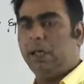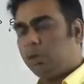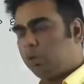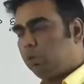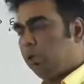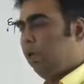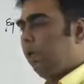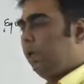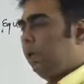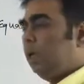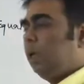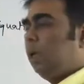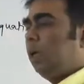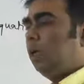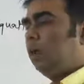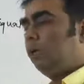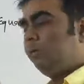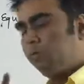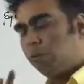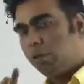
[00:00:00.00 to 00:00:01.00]
एक्चुअली
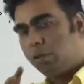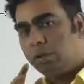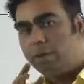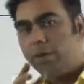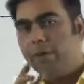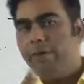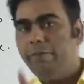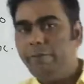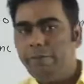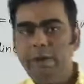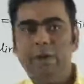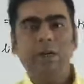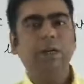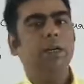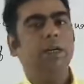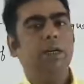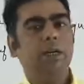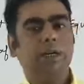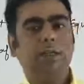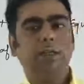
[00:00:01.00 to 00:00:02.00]
फॉर द डिफरेंट
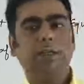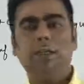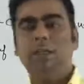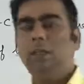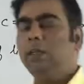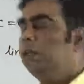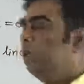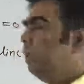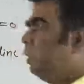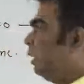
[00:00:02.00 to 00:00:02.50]
कंडीशन